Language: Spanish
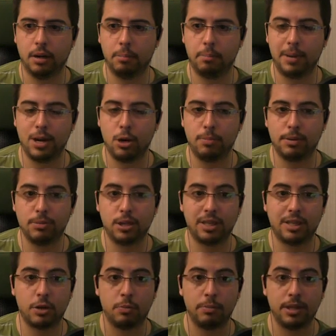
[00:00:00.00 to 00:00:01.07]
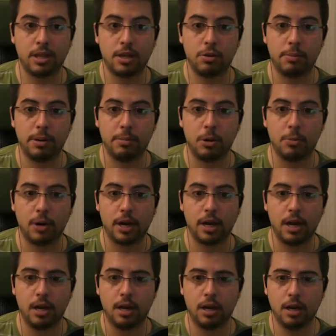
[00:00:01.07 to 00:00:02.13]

Pero vamos a echar un vistazo primero por aquí.